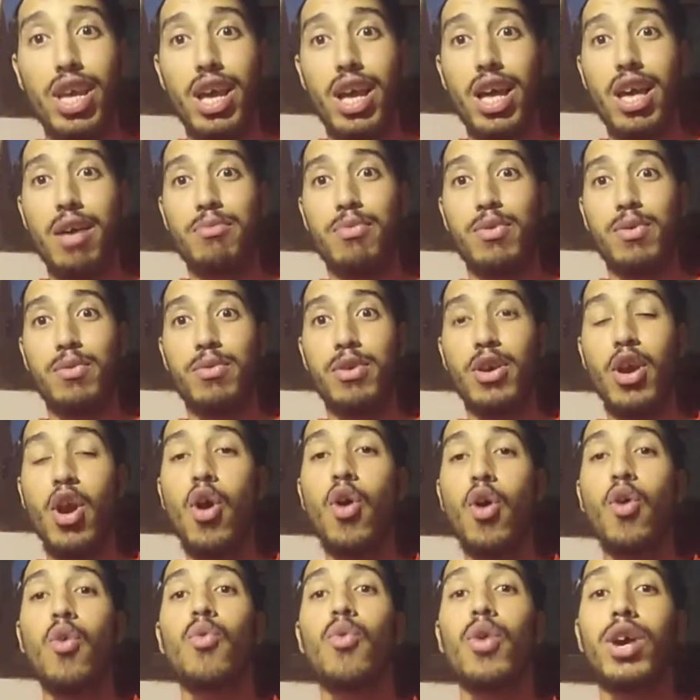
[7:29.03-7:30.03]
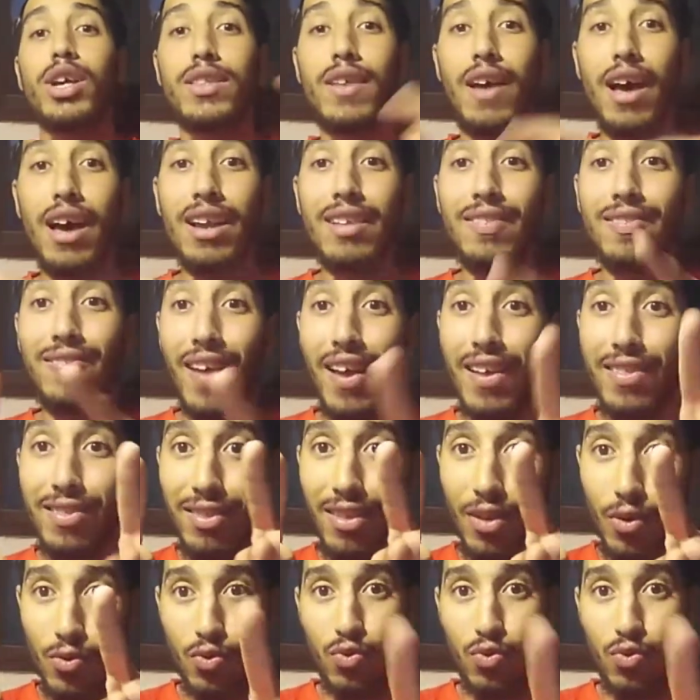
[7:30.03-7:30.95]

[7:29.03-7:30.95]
يا حبيبي واذا اردت ان